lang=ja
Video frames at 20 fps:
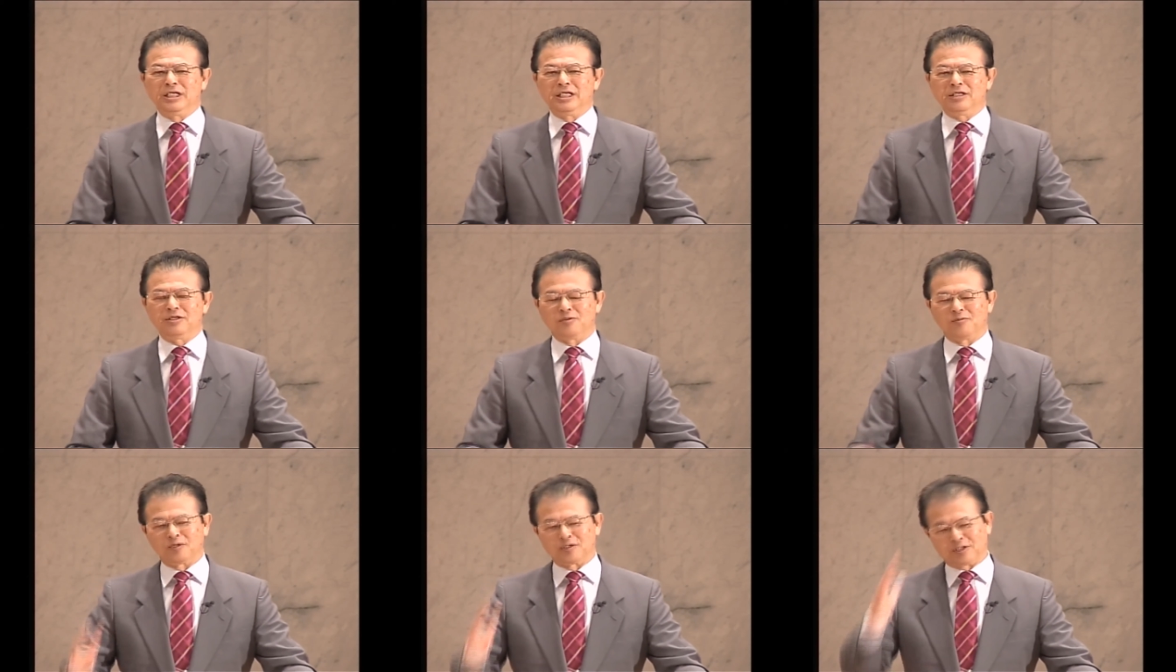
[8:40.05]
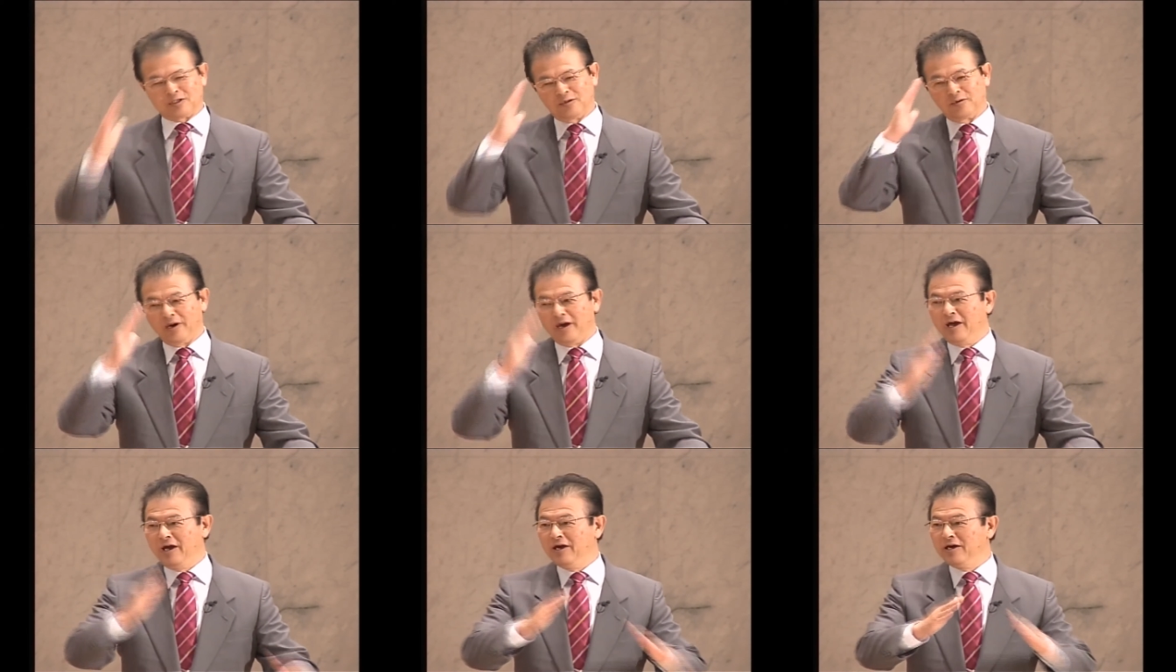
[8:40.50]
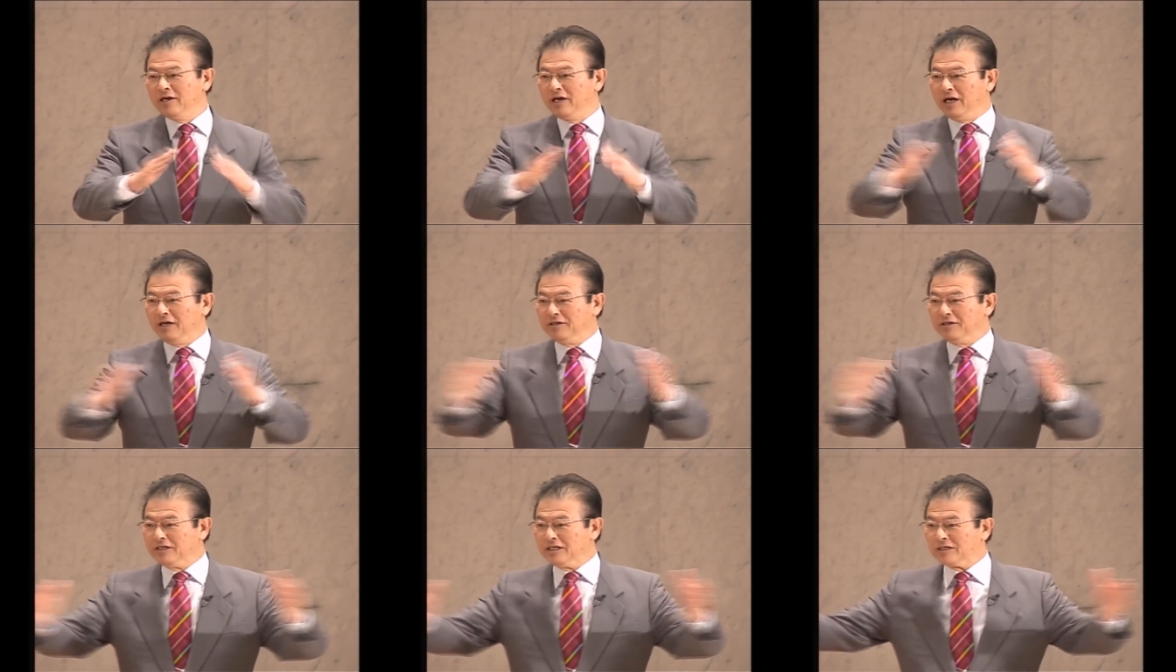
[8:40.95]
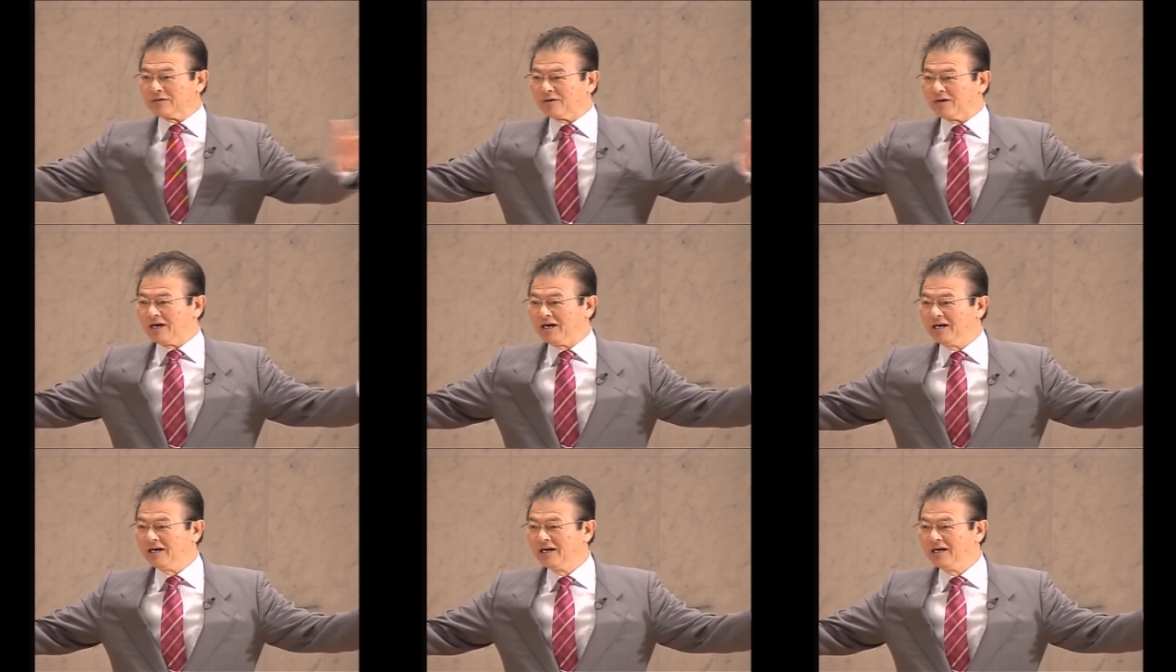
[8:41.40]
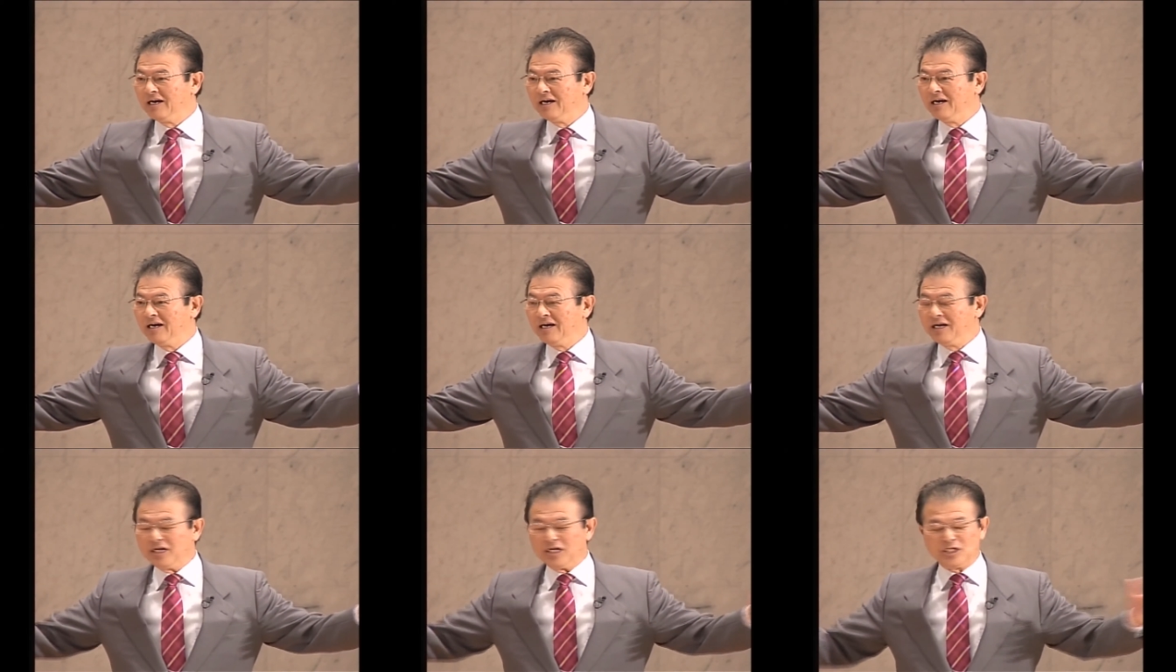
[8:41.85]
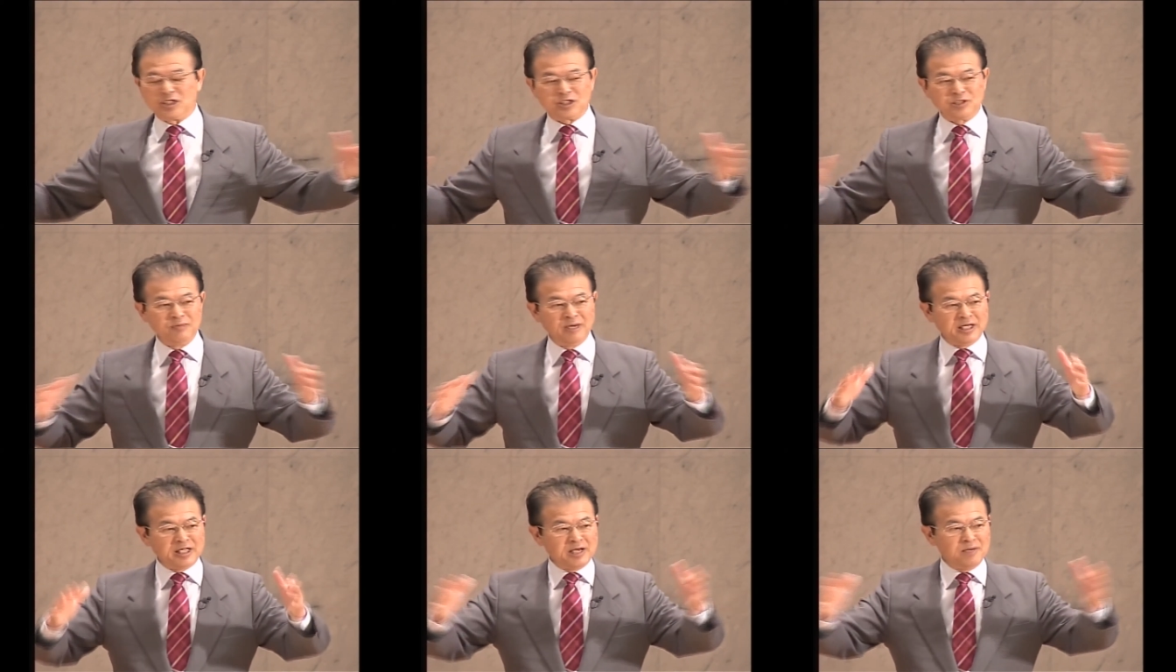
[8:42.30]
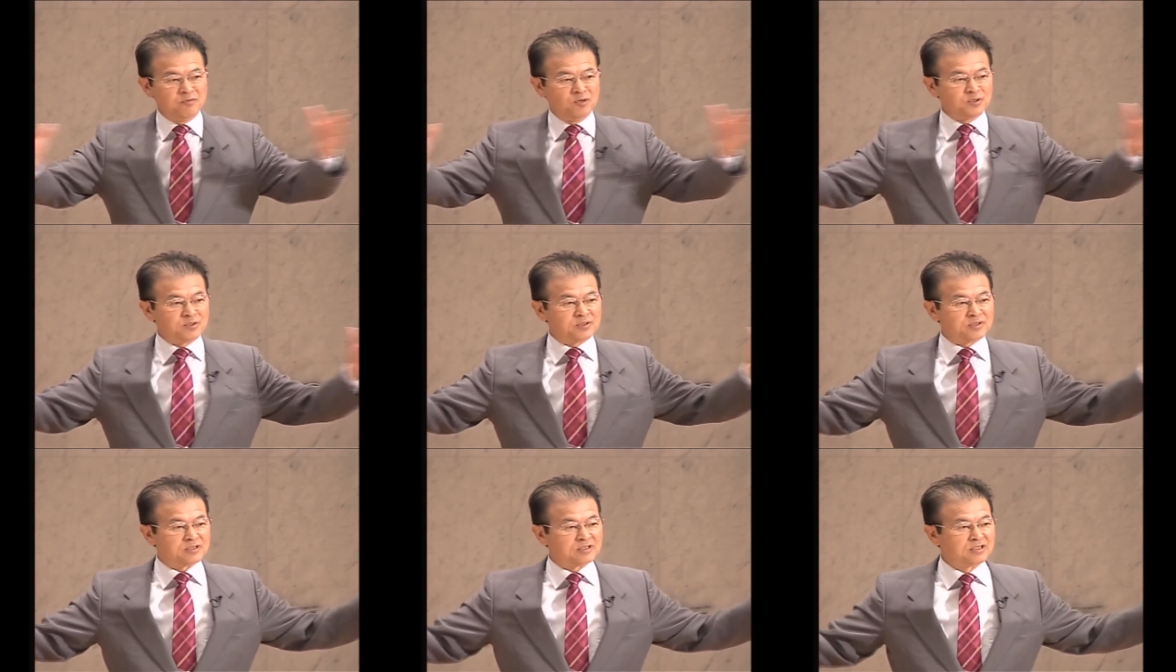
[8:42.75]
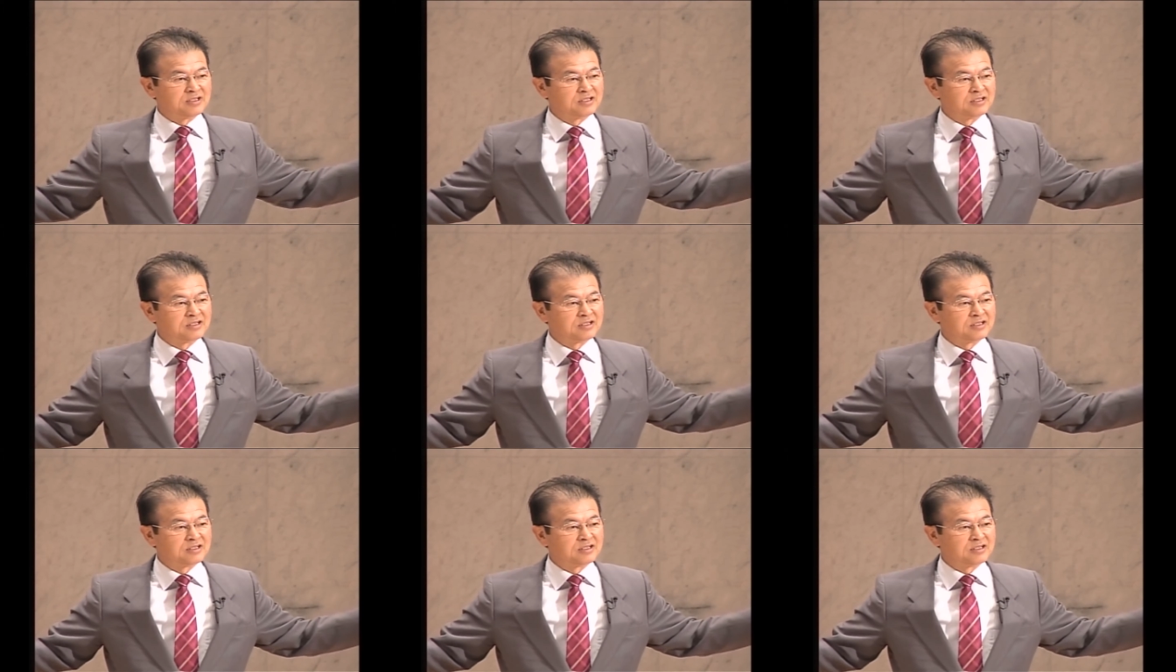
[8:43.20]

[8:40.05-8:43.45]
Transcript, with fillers: にと言いますか、永遠にとか、いつまでも、